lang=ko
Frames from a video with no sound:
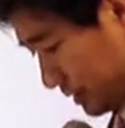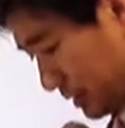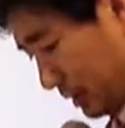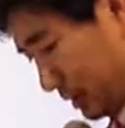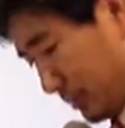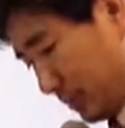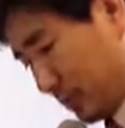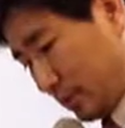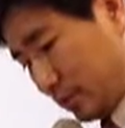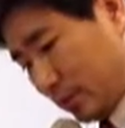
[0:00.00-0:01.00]
자,
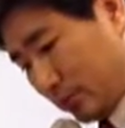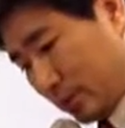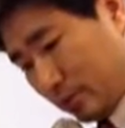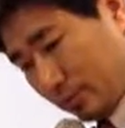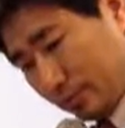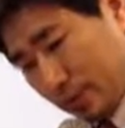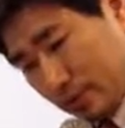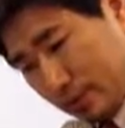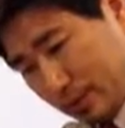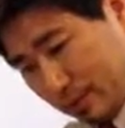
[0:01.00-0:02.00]
13장으로 넘어가 봅니다.
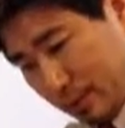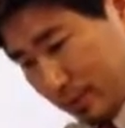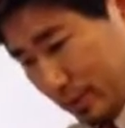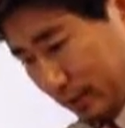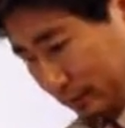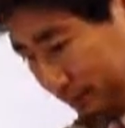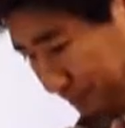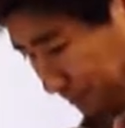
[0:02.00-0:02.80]
13장.